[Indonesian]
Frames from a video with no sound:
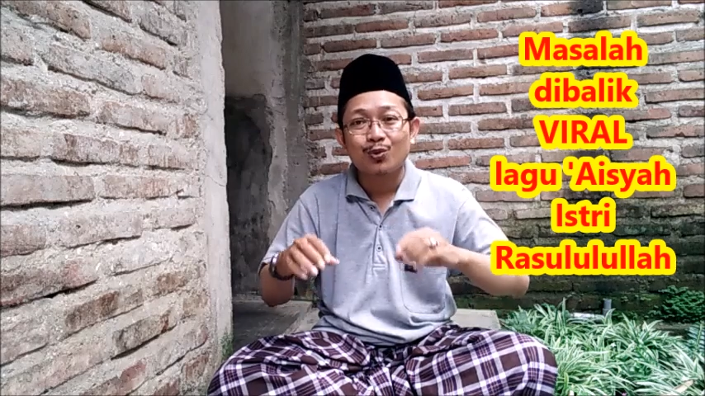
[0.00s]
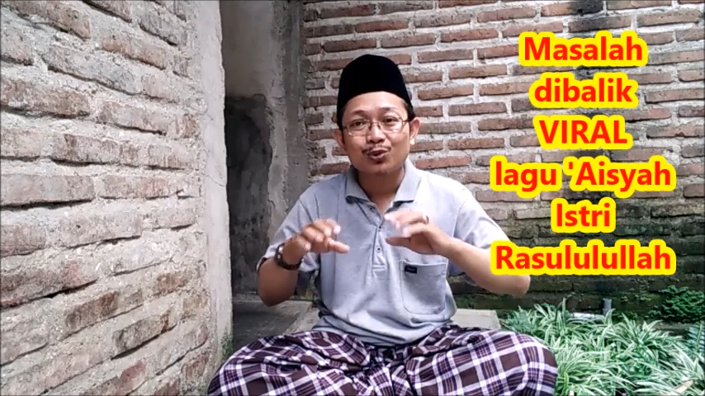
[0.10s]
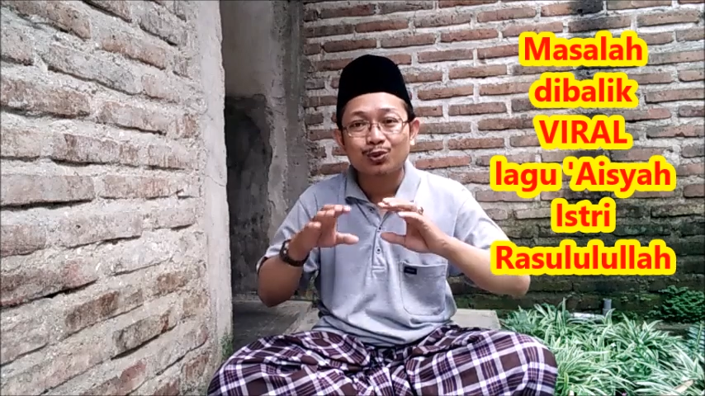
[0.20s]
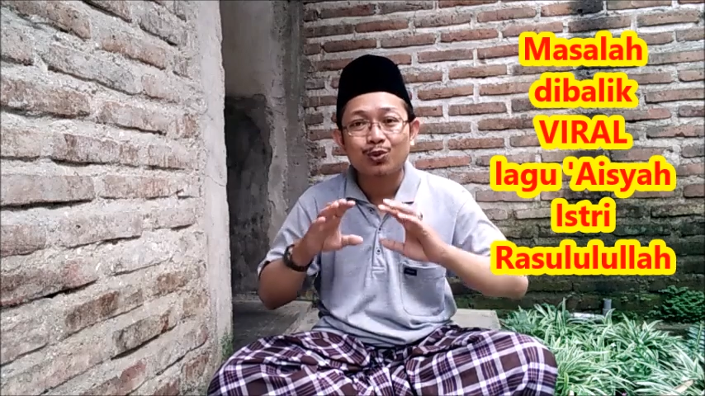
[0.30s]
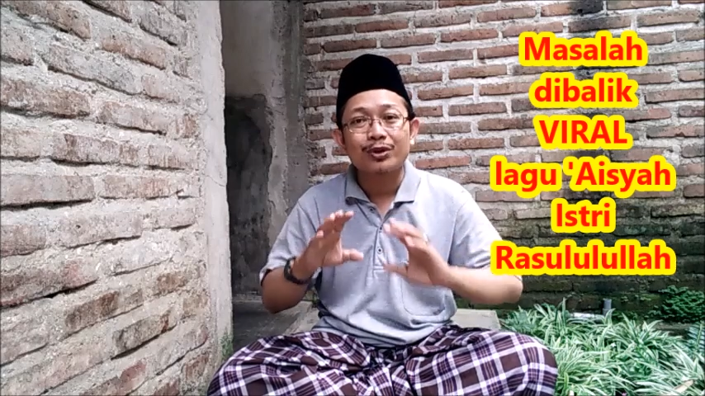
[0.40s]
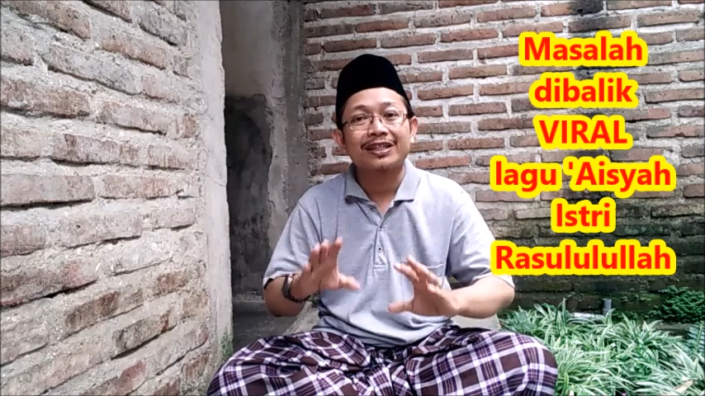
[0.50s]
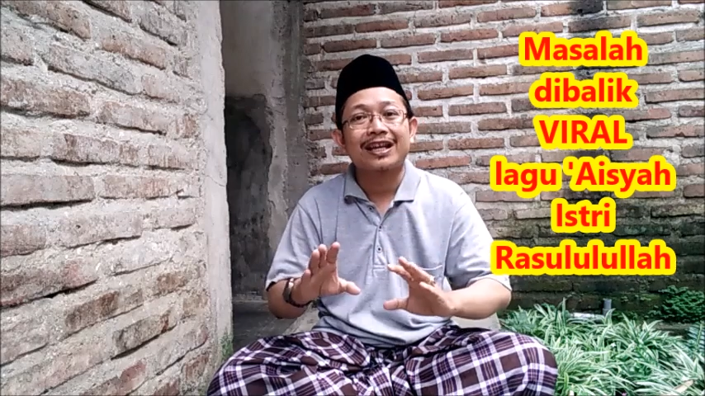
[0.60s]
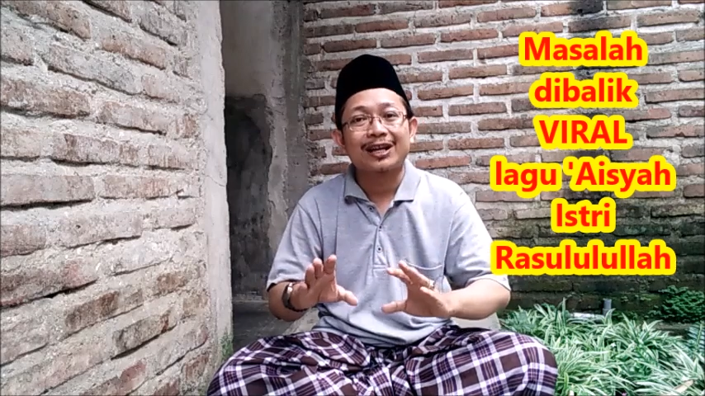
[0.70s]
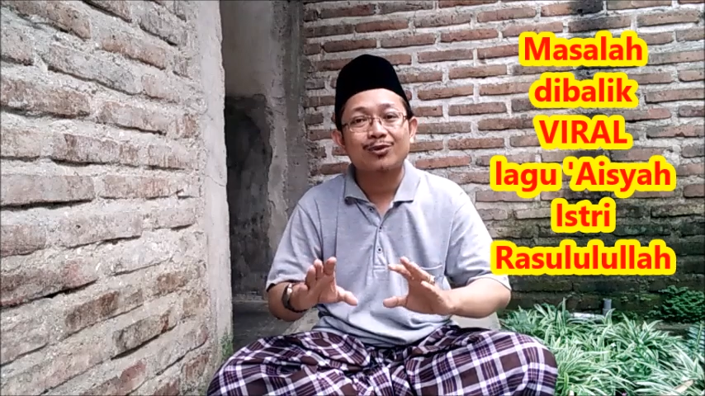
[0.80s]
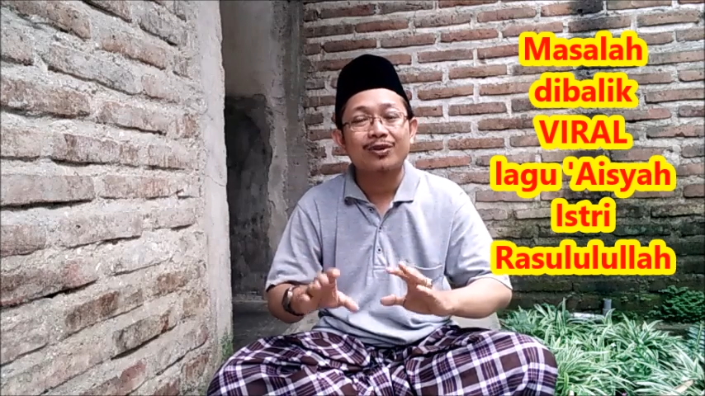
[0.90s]
untuk
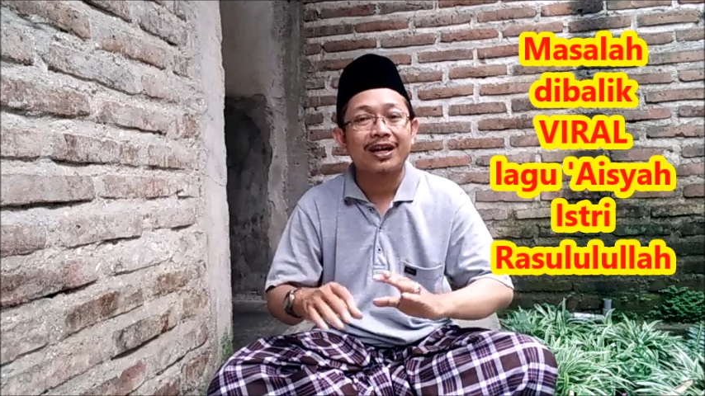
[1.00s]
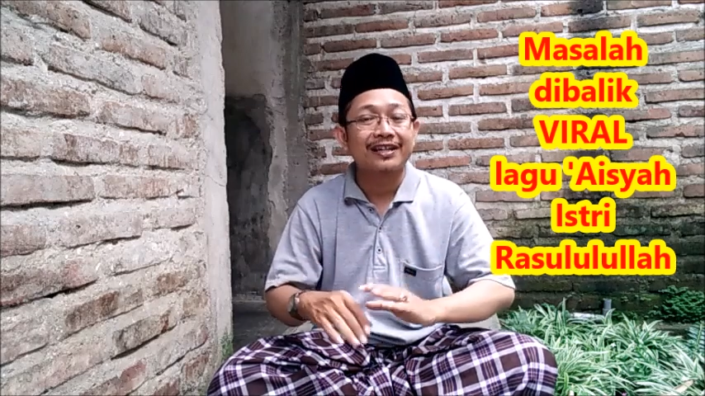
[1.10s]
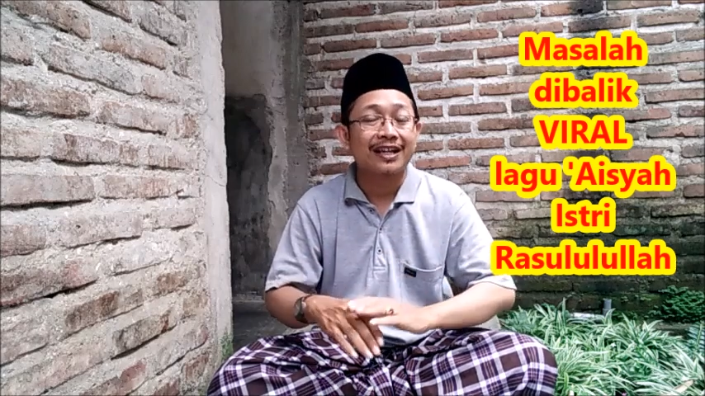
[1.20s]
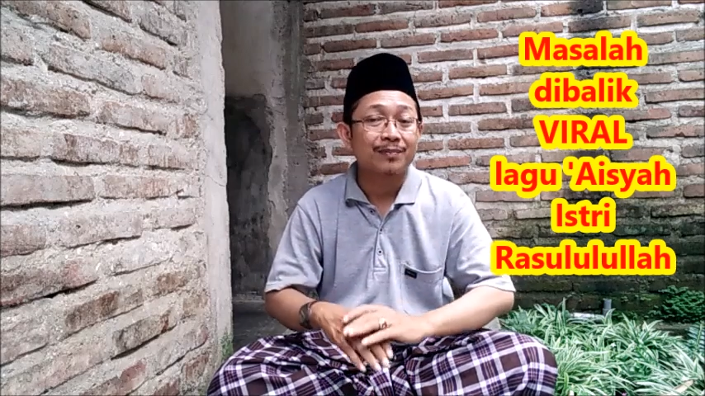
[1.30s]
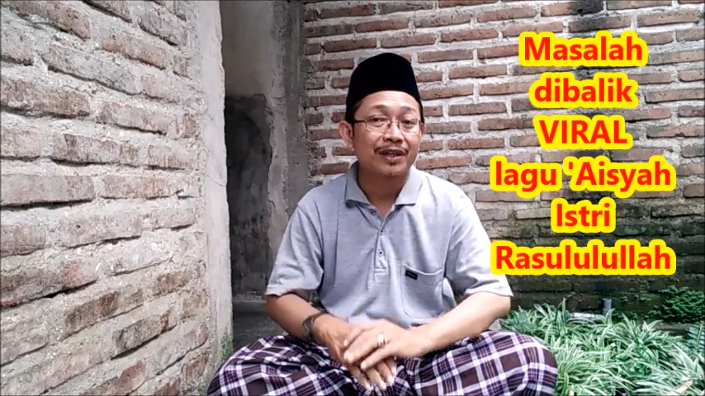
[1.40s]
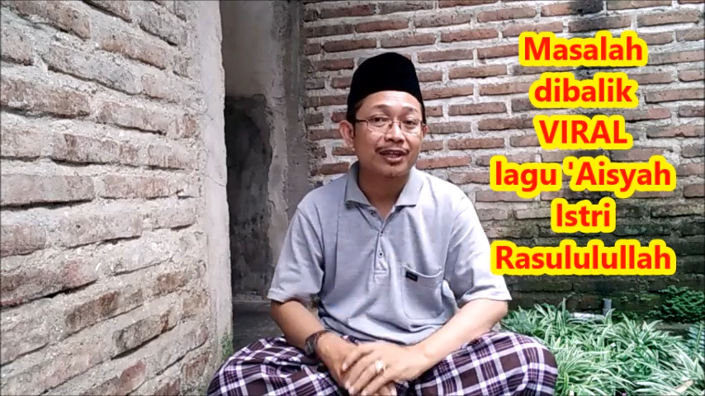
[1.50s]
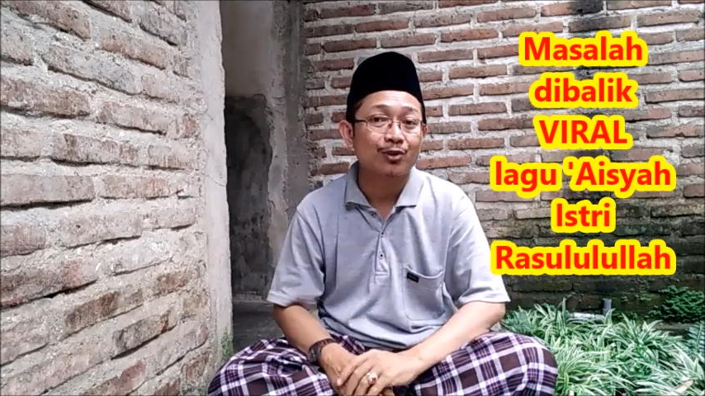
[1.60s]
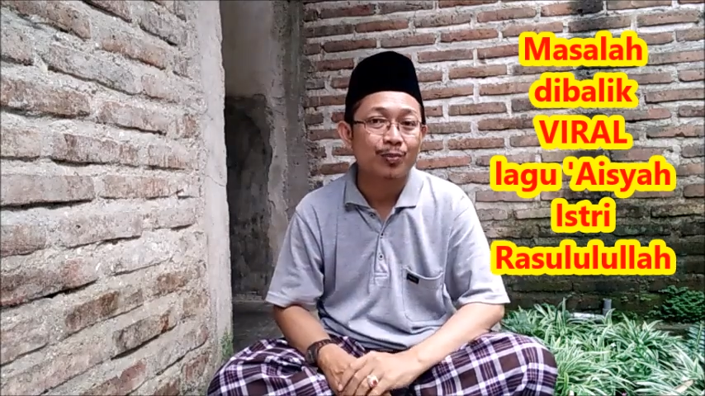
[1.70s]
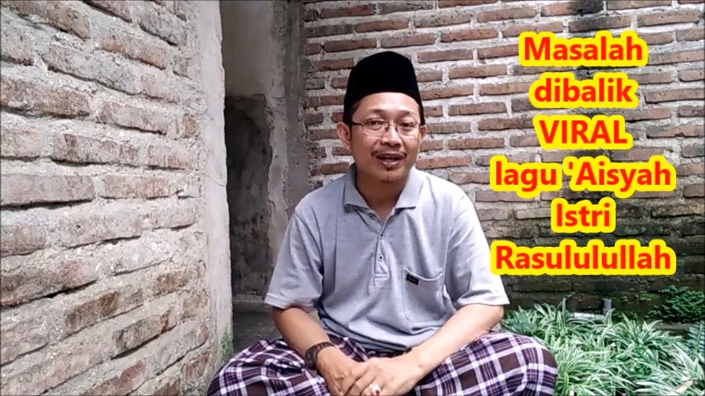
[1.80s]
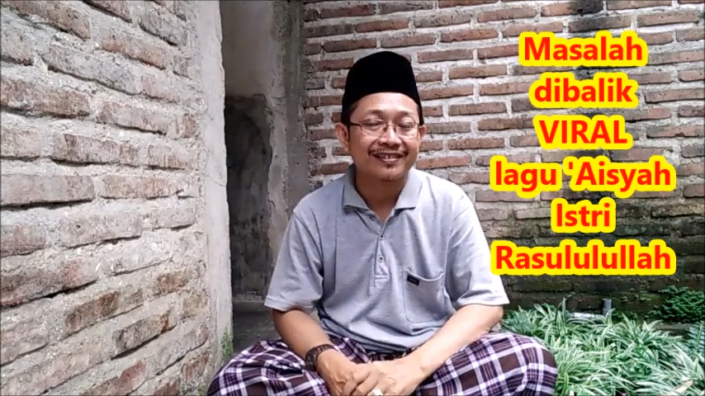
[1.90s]
kita lakukan dalam
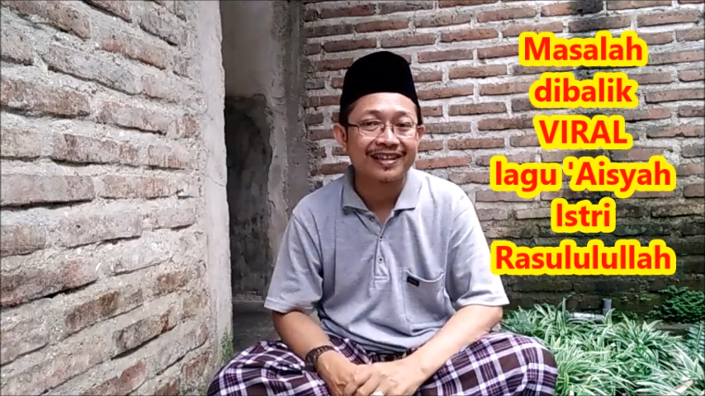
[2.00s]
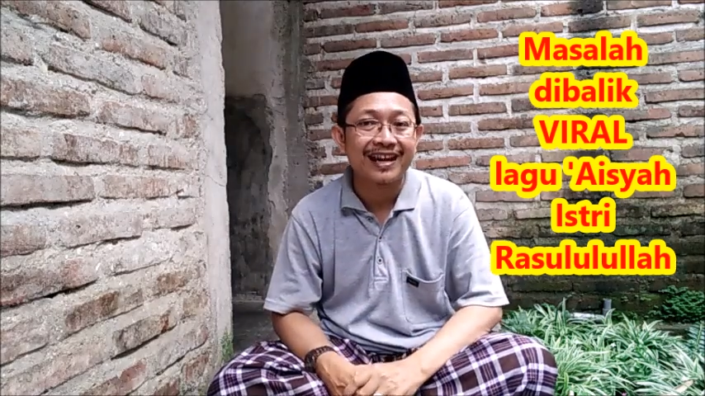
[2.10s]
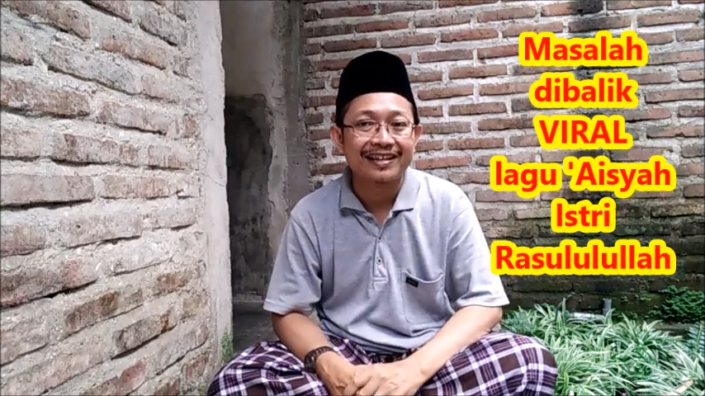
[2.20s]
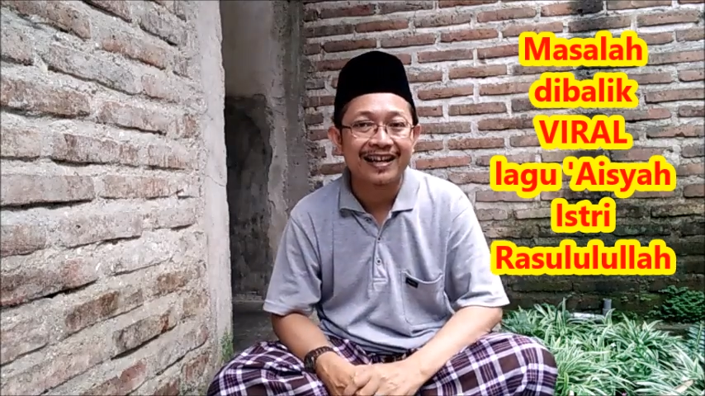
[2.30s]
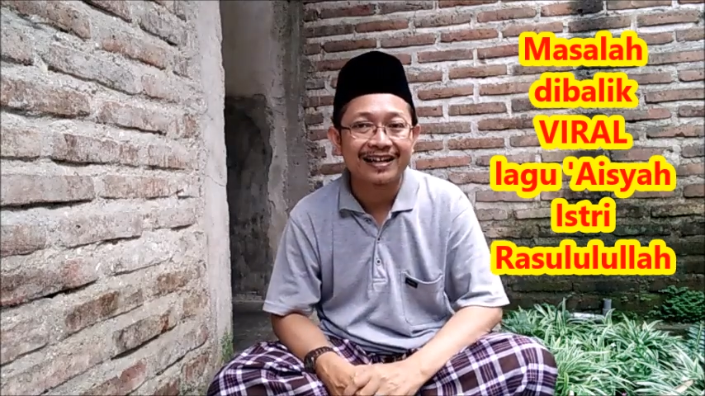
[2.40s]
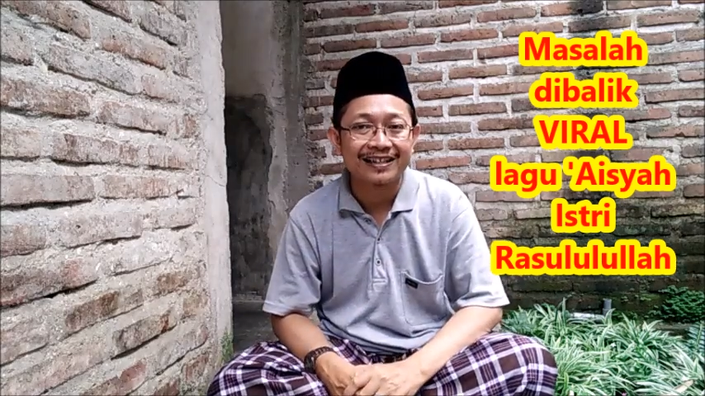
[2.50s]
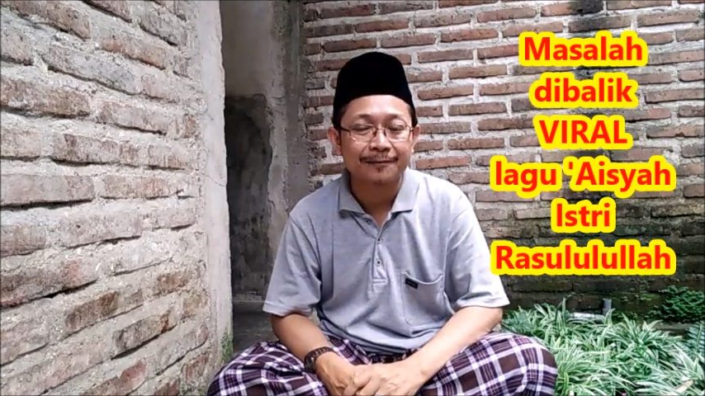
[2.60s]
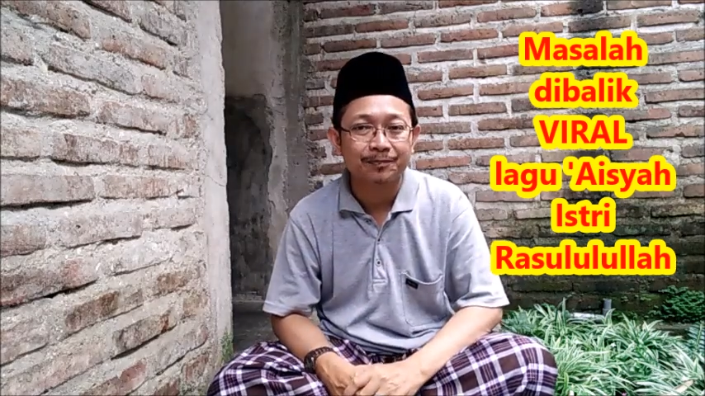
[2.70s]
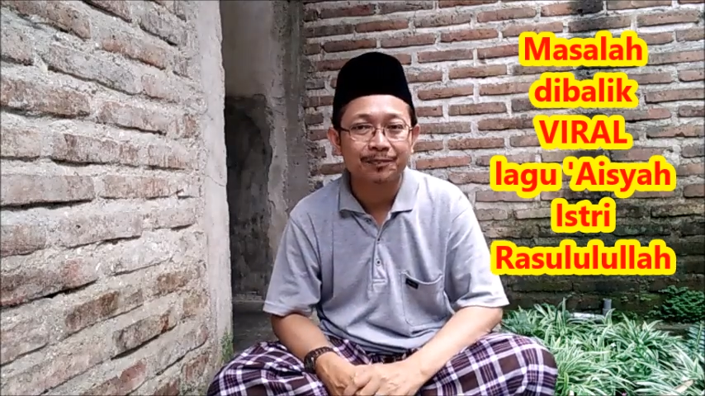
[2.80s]
kehidupan sehari-hari.